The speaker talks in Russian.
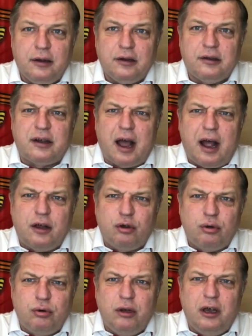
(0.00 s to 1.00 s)

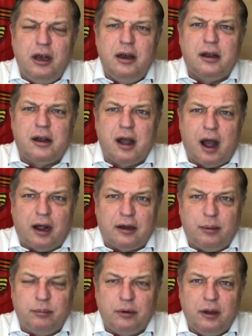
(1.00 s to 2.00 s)
Санду или как там?